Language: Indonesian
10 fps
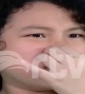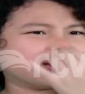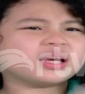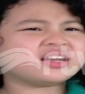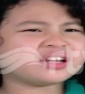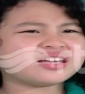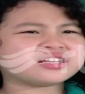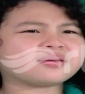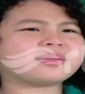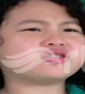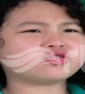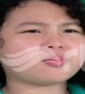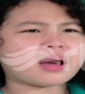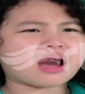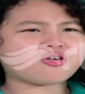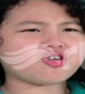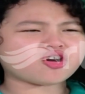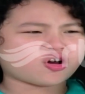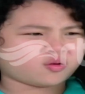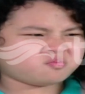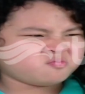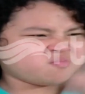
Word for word: Iya nih, Cang Mastur bau.